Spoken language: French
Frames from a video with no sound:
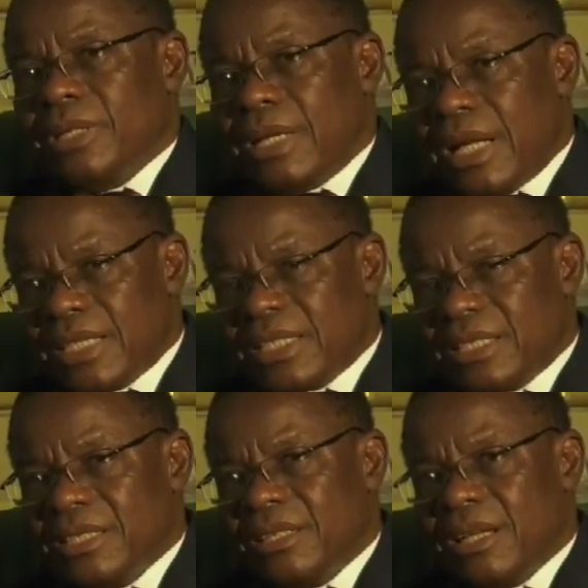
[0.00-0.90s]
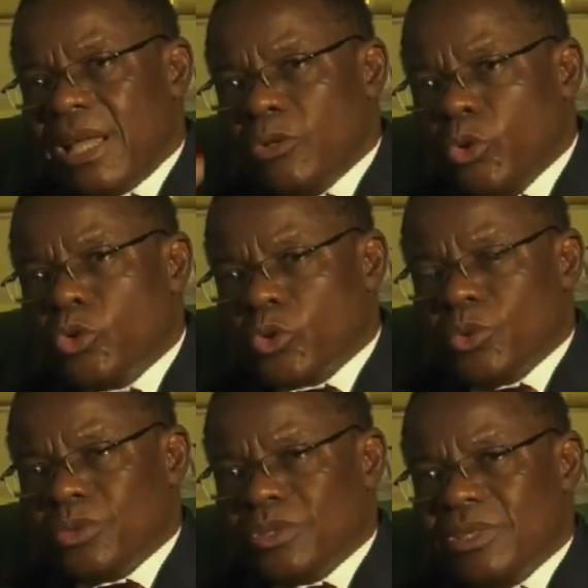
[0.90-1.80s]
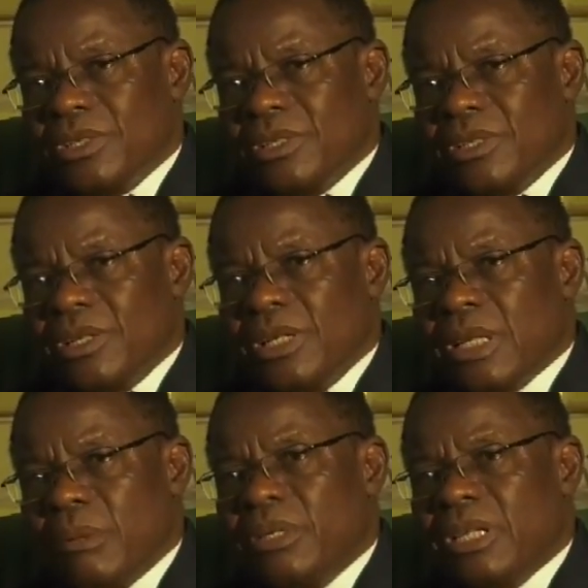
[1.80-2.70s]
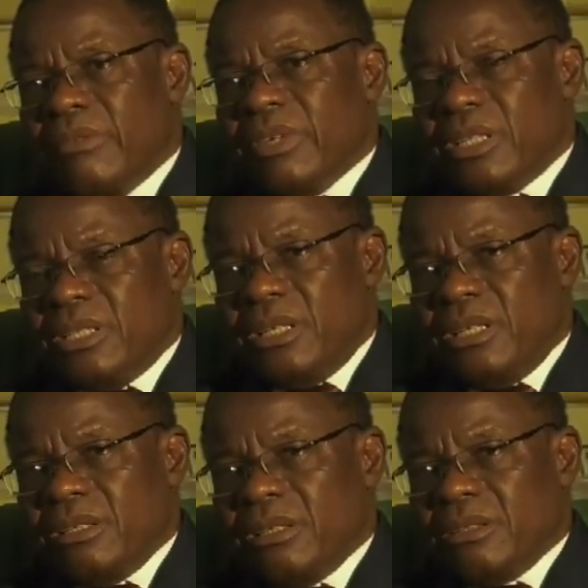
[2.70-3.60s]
grâce à deux choses, établir la vérité,